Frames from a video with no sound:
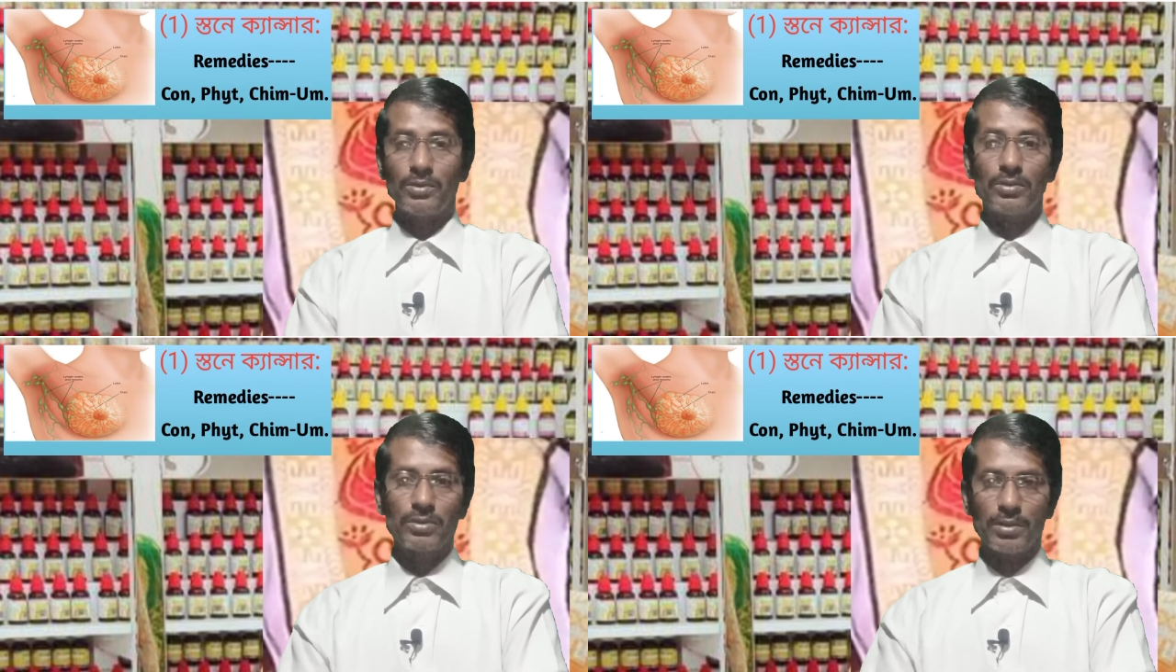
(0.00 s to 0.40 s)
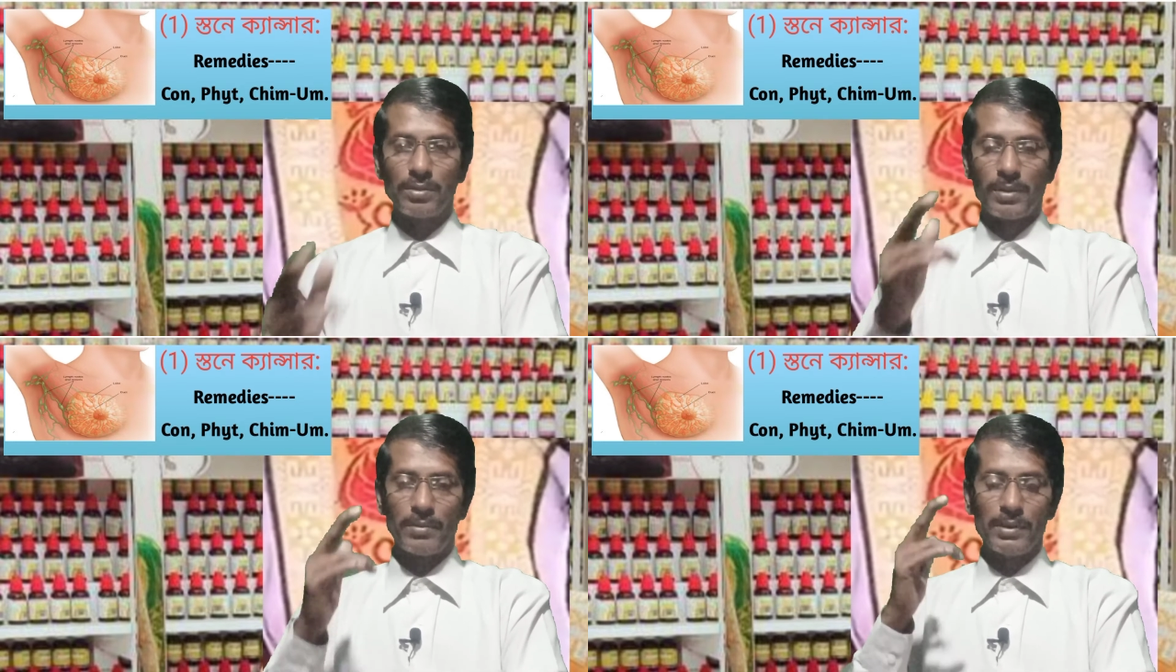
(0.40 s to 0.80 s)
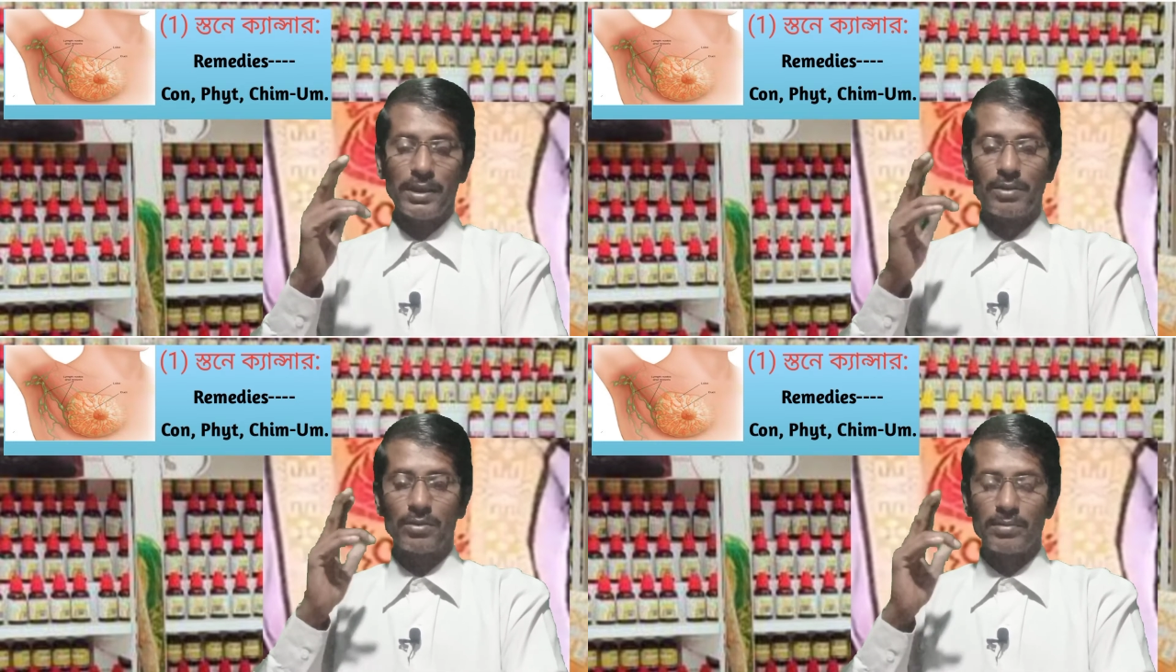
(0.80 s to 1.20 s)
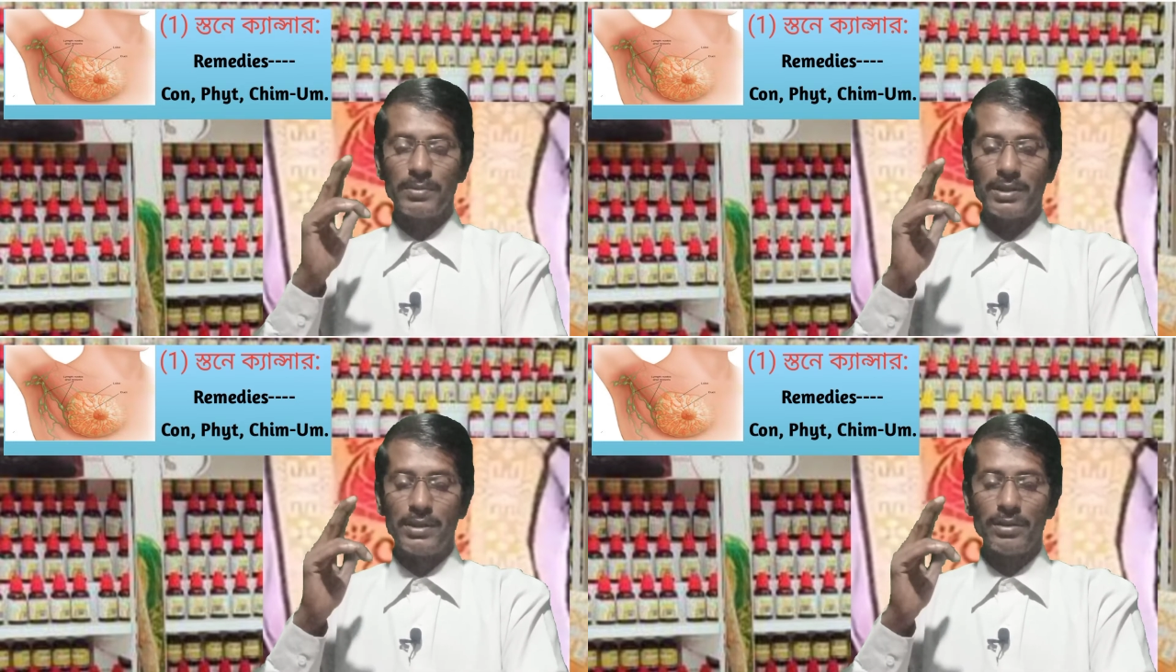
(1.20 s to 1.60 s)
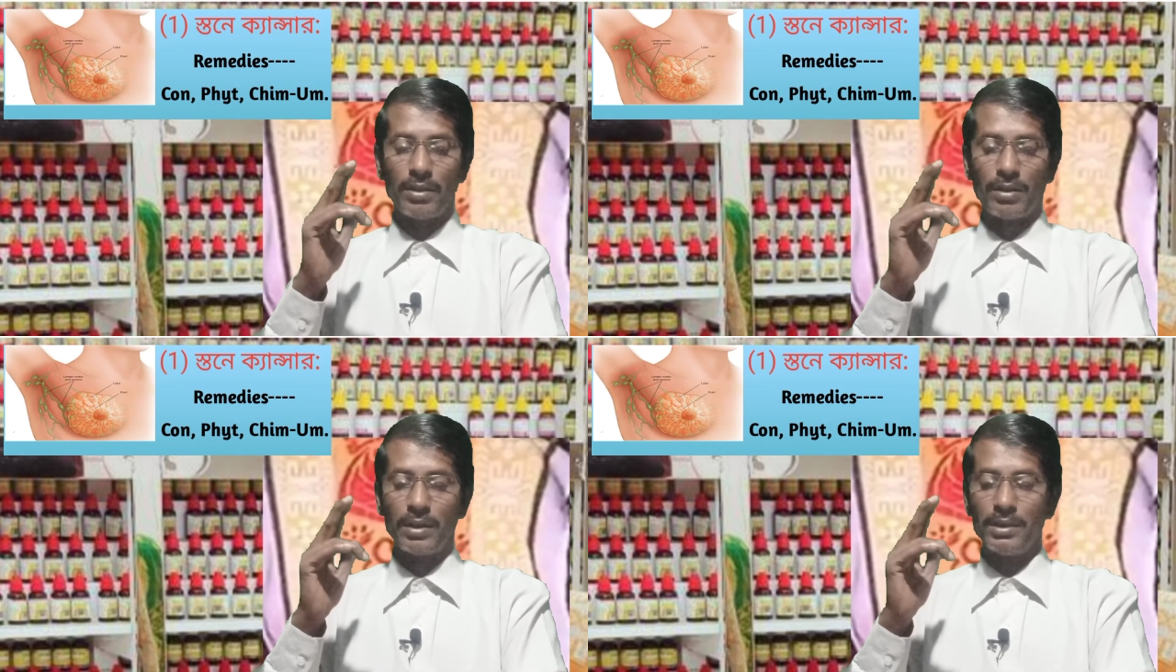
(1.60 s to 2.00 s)
দুটোভাবে এ রোগ বৃদ্ধি
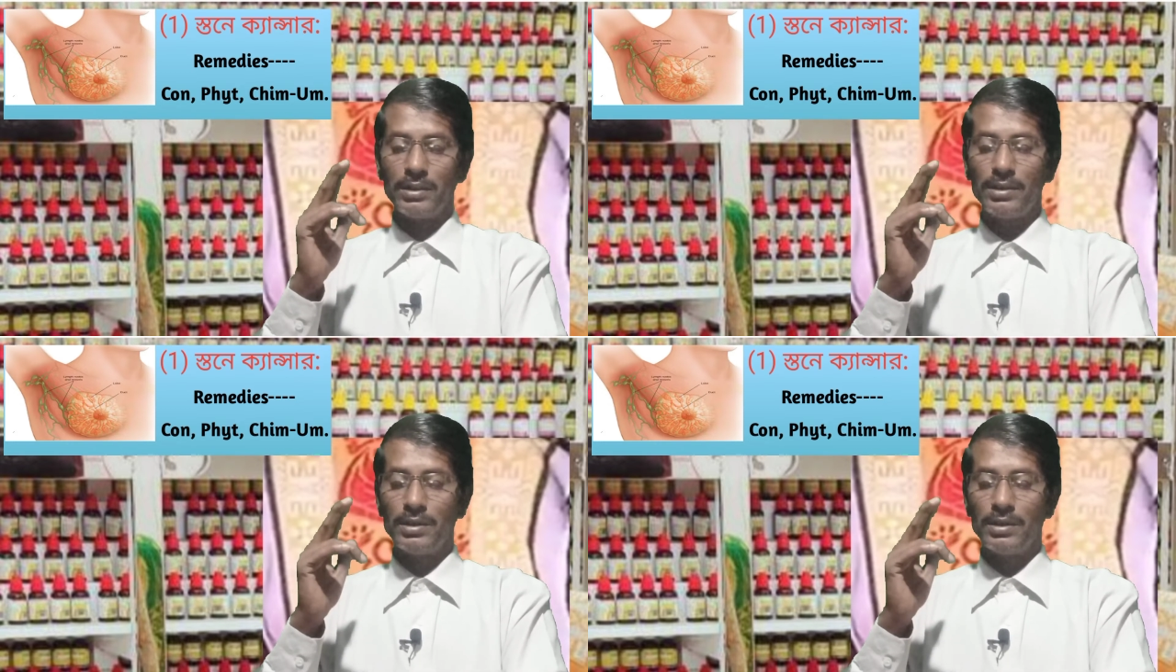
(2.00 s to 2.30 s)
হয়